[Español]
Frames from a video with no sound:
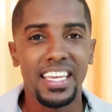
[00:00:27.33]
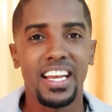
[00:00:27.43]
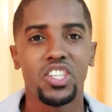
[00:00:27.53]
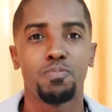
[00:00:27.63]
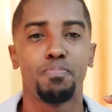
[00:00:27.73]

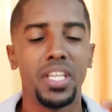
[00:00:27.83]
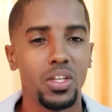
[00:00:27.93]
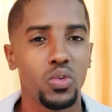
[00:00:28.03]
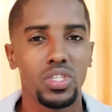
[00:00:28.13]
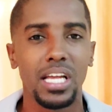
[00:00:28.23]
y el
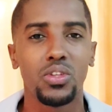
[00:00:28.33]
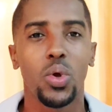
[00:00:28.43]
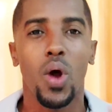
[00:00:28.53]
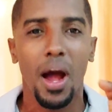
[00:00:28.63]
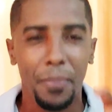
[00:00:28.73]
Espíritu
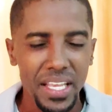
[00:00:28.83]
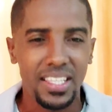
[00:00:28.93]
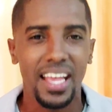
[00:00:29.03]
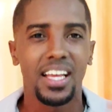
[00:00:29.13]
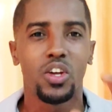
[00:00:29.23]
Santo
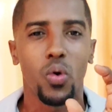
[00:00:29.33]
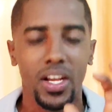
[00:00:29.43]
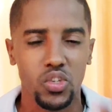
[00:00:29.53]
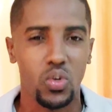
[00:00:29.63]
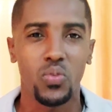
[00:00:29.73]
habita en el
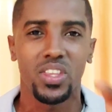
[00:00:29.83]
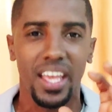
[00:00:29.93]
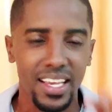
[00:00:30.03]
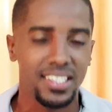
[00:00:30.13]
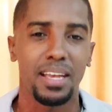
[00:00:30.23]
corazón
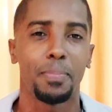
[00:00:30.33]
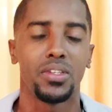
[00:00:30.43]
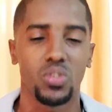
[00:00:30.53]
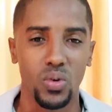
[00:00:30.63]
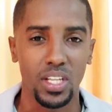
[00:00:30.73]
de esa
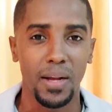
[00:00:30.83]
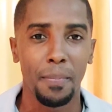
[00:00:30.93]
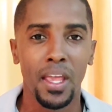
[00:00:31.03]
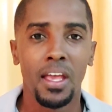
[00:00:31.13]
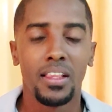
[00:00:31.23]
persona.
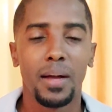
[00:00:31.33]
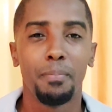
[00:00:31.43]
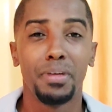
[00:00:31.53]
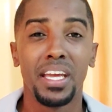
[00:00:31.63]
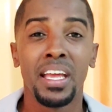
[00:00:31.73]

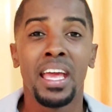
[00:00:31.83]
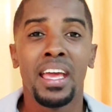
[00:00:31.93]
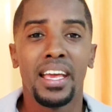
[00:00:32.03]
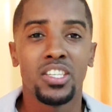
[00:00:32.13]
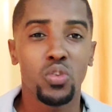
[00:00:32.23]
También
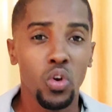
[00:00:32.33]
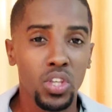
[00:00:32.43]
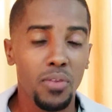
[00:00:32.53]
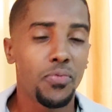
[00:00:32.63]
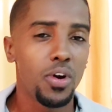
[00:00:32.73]
es
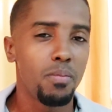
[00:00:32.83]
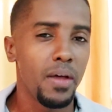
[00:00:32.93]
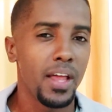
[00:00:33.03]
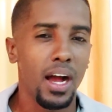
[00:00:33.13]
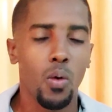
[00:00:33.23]
otra
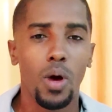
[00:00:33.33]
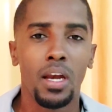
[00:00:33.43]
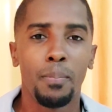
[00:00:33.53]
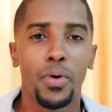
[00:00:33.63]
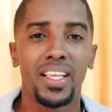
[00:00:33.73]
forma de la
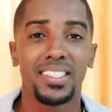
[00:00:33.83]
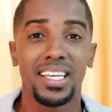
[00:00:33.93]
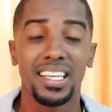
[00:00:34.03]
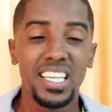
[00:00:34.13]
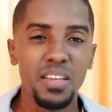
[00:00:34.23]
cual puede
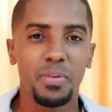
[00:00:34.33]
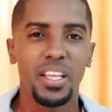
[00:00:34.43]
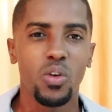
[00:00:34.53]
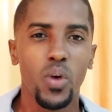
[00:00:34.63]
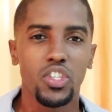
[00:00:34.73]
ser
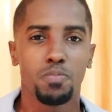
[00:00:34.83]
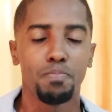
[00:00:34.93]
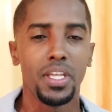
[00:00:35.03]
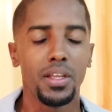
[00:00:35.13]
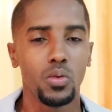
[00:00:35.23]
libre de un
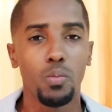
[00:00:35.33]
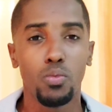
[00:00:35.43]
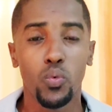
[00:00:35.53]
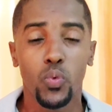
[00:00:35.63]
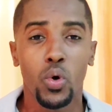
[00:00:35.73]
espíritu
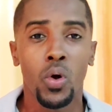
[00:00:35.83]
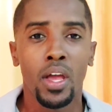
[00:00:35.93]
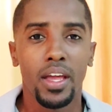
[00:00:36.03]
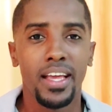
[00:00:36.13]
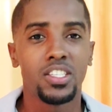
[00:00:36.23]
inmundo.
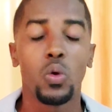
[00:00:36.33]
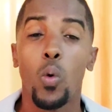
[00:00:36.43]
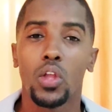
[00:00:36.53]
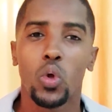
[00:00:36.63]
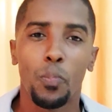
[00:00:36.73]
Es
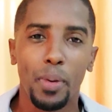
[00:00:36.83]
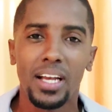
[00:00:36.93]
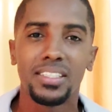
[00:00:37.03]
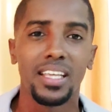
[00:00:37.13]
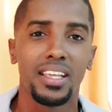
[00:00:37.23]
cuando
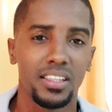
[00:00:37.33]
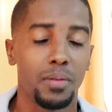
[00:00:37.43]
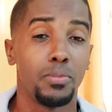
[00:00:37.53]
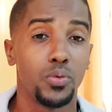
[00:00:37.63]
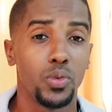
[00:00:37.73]
parte de
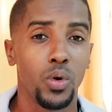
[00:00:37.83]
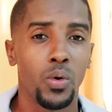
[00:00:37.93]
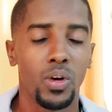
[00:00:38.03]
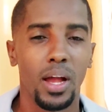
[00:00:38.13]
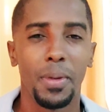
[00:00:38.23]
este mundo.
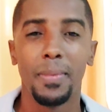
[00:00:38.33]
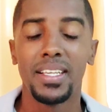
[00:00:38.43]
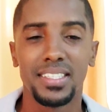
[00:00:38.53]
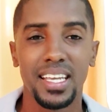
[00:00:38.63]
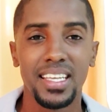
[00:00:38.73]
La
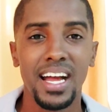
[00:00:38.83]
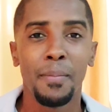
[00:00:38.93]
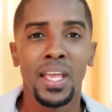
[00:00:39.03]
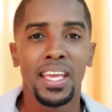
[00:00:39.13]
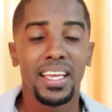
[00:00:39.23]
Biblia
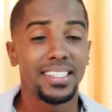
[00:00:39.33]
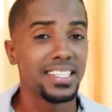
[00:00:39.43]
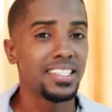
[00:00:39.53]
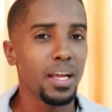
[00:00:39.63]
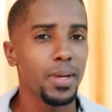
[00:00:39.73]
enseña que
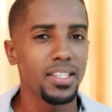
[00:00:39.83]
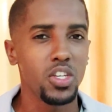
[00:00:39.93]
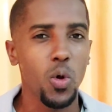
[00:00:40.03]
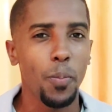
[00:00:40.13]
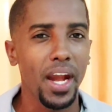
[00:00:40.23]
está
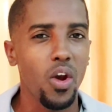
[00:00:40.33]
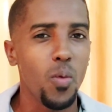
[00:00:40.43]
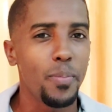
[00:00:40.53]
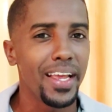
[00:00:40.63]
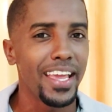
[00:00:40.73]
establecido para el
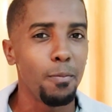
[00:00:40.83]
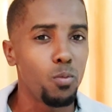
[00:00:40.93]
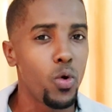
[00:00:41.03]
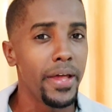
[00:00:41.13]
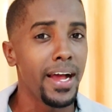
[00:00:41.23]
hombre que
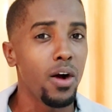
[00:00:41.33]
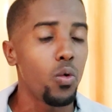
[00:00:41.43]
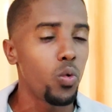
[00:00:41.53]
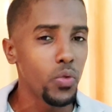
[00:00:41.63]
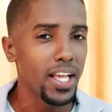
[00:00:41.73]
muera
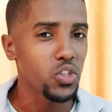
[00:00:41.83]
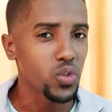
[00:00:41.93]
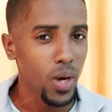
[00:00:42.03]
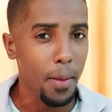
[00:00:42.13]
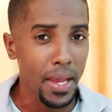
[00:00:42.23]
una
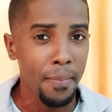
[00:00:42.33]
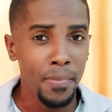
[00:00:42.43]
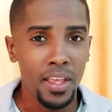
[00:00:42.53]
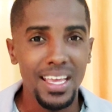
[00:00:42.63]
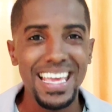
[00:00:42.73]
sola vez
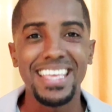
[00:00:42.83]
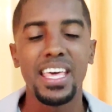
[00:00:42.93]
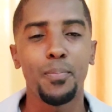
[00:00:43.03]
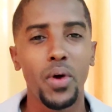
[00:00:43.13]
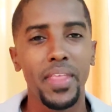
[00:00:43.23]
y
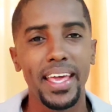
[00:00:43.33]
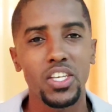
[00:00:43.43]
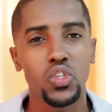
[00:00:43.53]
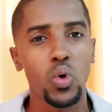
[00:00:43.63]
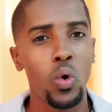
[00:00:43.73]
después de
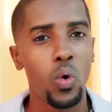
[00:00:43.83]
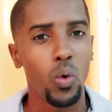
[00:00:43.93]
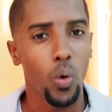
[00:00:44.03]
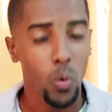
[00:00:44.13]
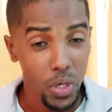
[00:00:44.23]
eso
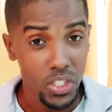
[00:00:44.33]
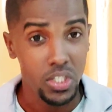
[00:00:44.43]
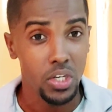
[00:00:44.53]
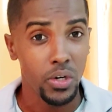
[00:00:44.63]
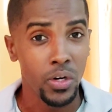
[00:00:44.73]

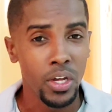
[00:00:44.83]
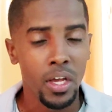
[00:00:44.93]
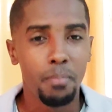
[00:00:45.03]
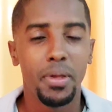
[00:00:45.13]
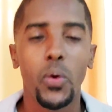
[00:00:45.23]
juicio.
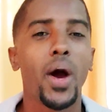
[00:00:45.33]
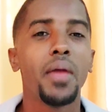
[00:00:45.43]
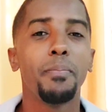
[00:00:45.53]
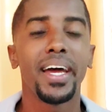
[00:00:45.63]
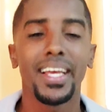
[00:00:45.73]
Pero
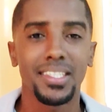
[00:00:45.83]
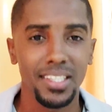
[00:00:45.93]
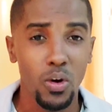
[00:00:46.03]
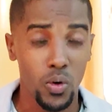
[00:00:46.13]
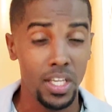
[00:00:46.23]
hay
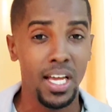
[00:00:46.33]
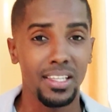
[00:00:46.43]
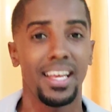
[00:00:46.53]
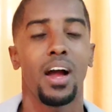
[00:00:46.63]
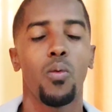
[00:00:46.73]
varias
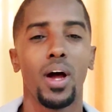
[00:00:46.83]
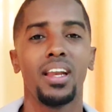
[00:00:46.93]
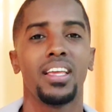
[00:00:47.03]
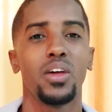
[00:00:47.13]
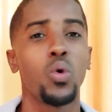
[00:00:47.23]
teorías de la
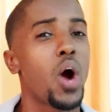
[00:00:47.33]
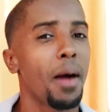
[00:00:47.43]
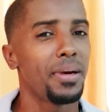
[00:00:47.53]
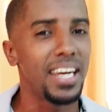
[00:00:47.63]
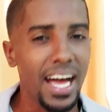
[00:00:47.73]
cual quiero
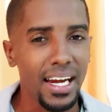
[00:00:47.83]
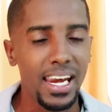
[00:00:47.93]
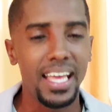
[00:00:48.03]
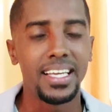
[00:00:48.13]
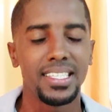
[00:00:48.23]

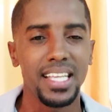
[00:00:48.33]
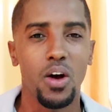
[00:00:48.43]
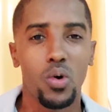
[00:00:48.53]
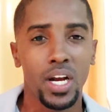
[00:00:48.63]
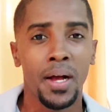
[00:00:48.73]
hablarle en
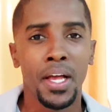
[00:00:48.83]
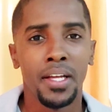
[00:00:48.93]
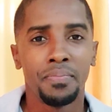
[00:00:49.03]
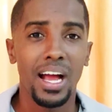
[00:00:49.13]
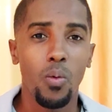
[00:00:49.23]
esta hora,
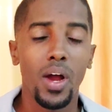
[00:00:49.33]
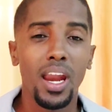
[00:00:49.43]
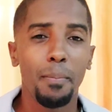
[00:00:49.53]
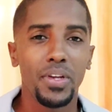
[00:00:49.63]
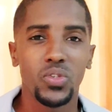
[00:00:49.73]
de la cual
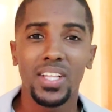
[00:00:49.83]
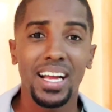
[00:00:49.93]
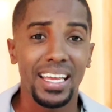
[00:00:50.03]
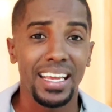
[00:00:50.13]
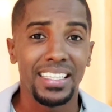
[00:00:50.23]
la
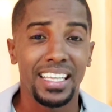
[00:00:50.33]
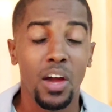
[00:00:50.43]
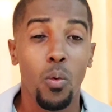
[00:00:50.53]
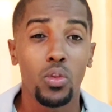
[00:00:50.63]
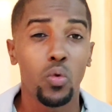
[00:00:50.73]
persona cree
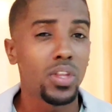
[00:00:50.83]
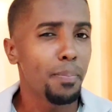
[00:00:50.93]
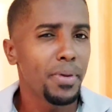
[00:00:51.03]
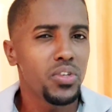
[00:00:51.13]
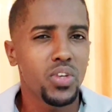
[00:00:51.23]
que cuando
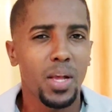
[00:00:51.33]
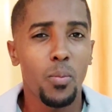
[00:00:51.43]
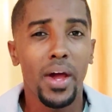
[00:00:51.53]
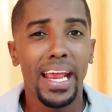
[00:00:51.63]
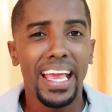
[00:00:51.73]
una persona
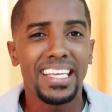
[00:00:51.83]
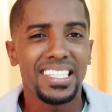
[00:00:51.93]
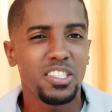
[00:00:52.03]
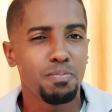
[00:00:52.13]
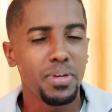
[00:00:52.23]
muere
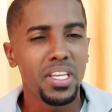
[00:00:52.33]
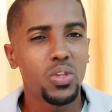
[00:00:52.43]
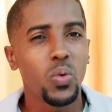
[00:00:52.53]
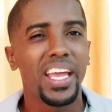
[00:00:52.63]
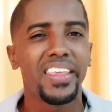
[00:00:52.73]
ese
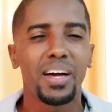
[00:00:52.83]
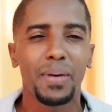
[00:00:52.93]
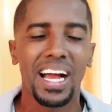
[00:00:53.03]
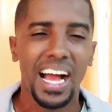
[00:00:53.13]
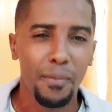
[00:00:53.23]
espíritu queda
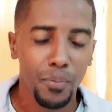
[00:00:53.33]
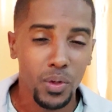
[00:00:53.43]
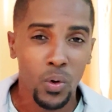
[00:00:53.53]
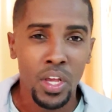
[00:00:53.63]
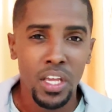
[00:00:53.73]
vagando